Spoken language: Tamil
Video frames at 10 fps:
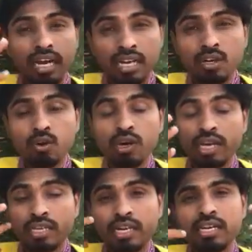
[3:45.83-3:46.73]
கண்ணு
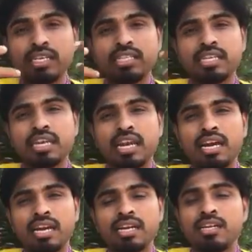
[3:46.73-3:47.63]
கோளாறு கண்ணு
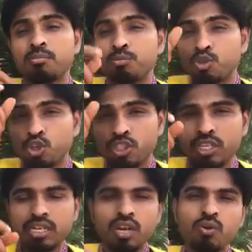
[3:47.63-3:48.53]
தெரியலை முதுகு
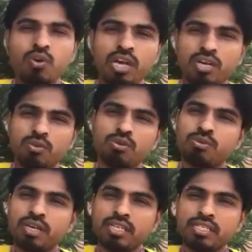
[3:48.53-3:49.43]
தண்டில் கோளாறு
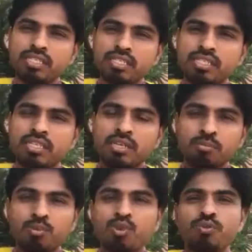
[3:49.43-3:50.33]
உருவாகிடுச்சு
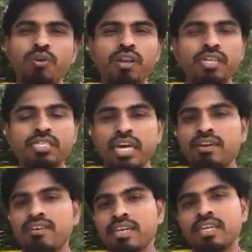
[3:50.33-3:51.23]
மூட்டு வலி
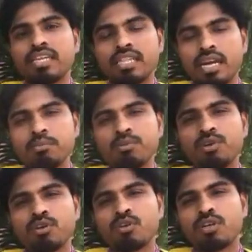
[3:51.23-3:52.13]
சரவாங்கி
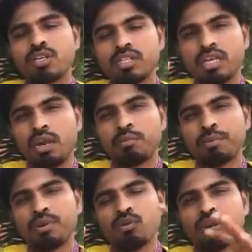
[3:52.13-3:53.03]
தலைமுடி கொட்டுறது
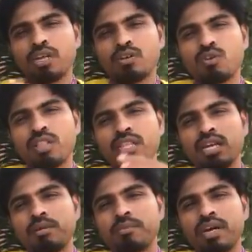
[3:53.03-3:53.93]
கற்பப்பை கோளாறு
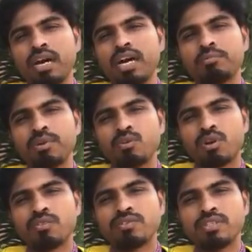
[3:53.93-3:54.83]
குழந்தையின்மை ஆண்மை
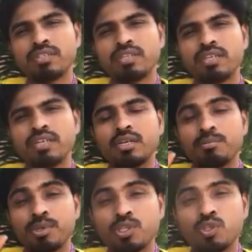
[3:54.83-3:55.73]
குறைவு
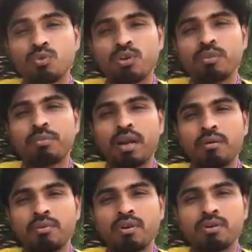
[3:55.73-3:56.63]
பிசிஓடி
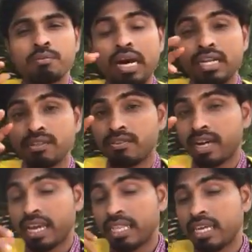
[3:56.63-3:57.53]
ப்ராப்ளம்
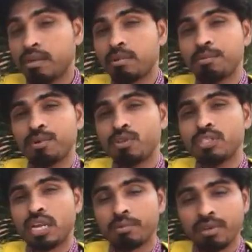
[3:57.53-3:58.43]
மாதவிடாய் அதிகமாக போகுது
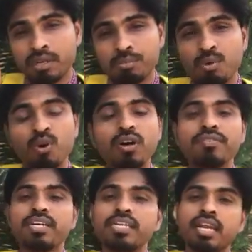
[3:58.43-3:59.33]
சில பேருக்கு
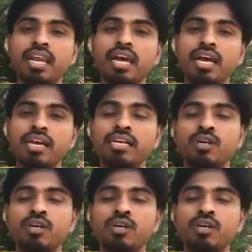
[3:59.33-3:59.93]
போகவே இல்லை